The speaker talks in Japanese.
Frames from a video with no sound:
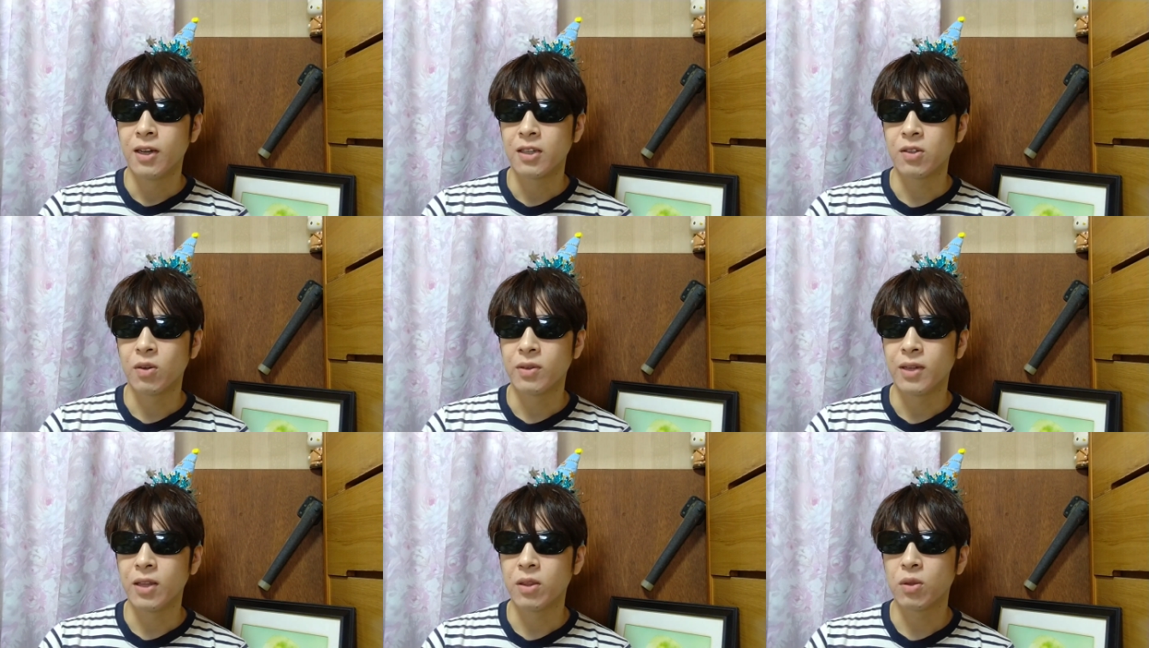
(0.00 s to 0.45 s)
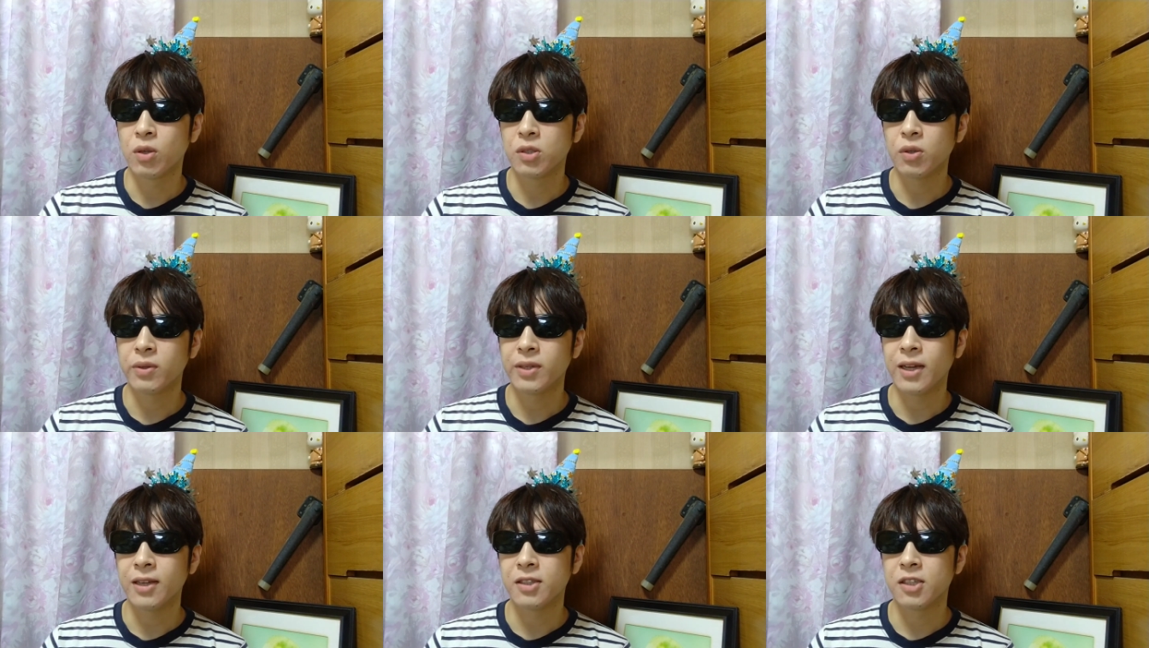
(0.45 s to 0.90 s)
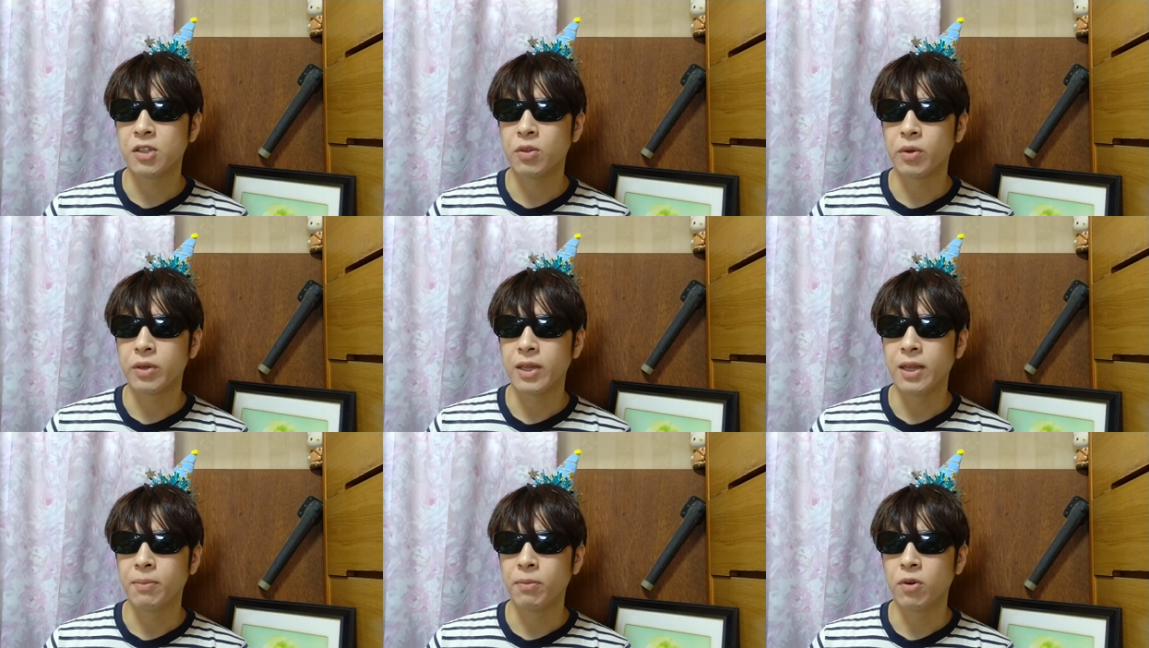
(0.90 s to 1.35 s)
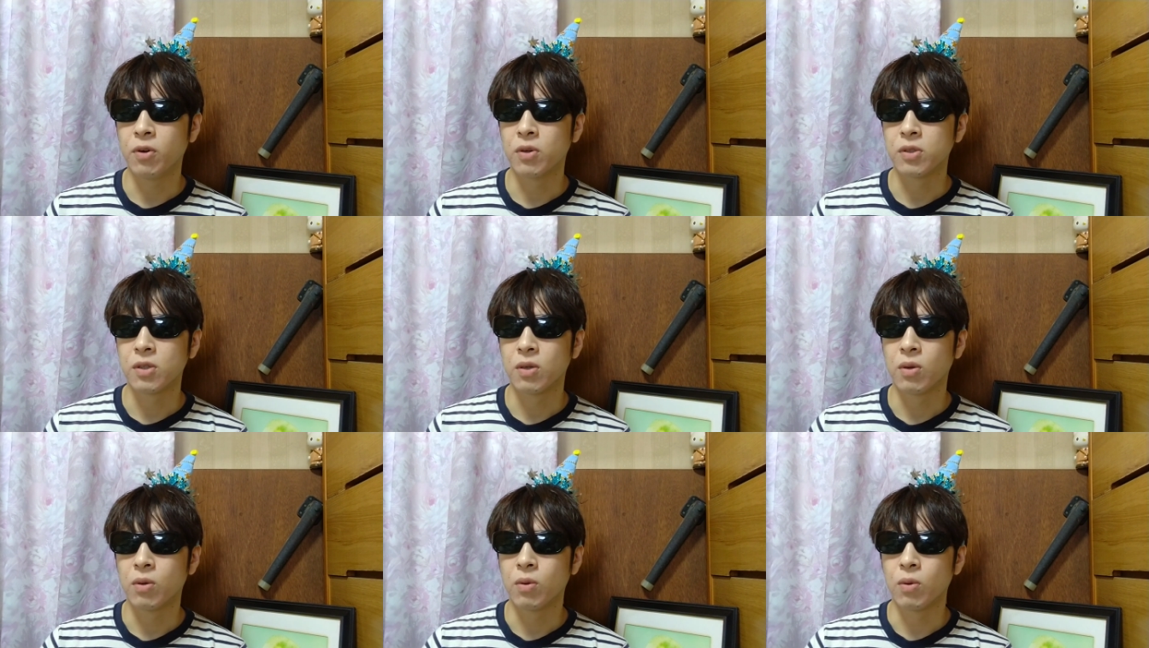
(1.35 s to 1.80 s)
そのネット上では強気で
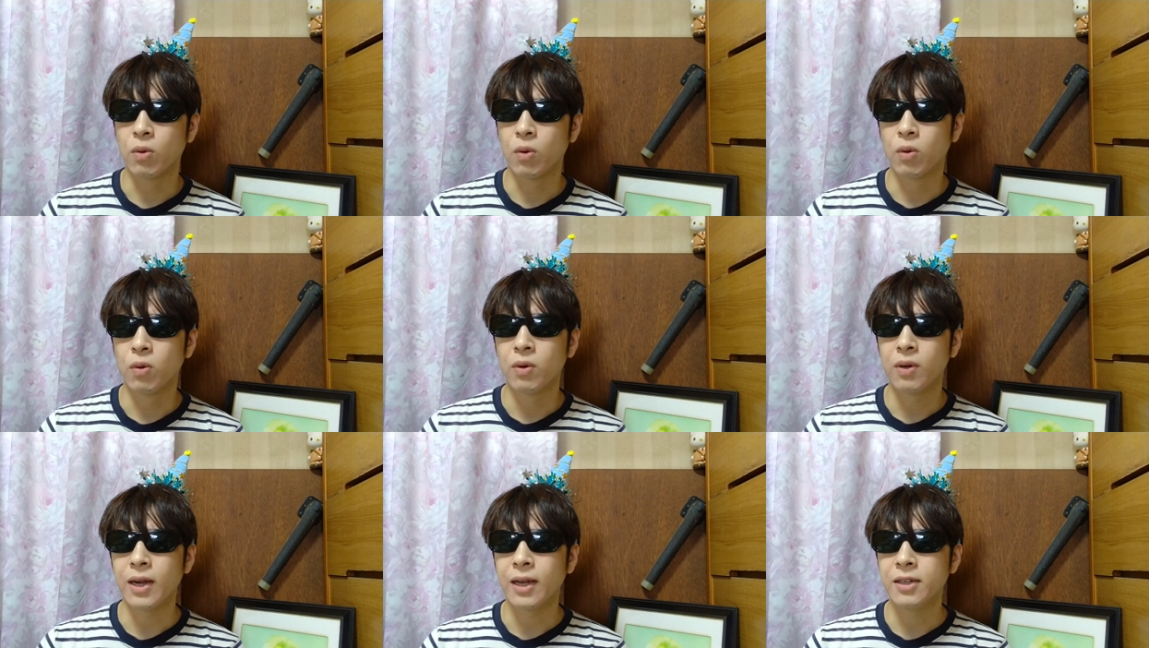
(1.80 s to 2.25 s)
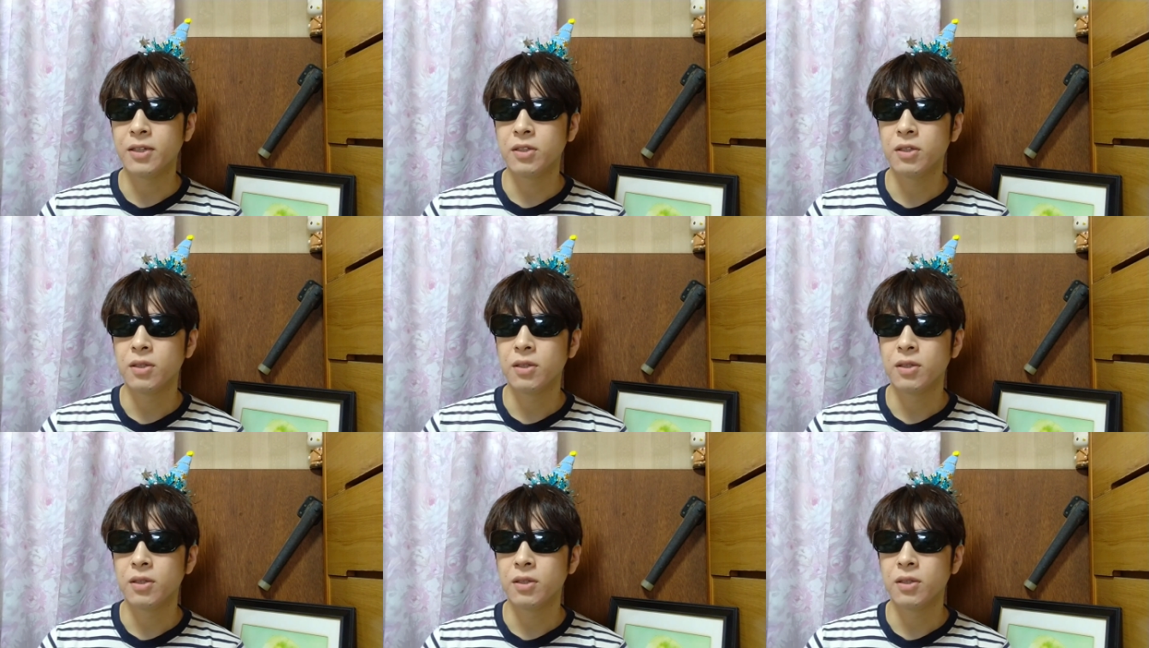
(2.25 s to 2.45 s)
も、そのオンライ